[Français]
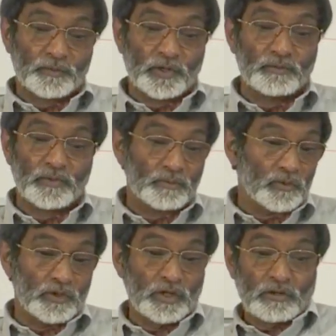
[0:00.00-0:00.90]
et même
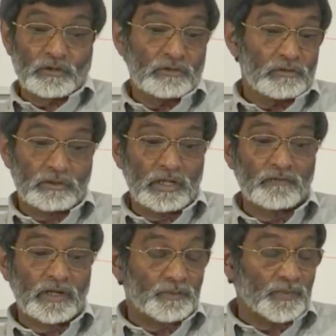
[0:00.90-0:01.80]
le,
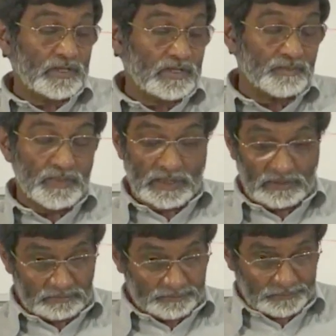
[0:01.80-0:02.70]
rival
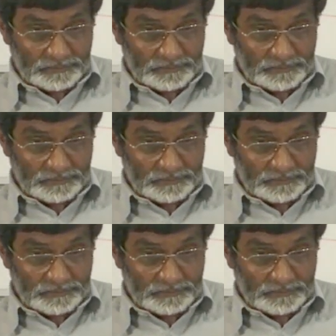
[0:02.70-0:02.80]
principal,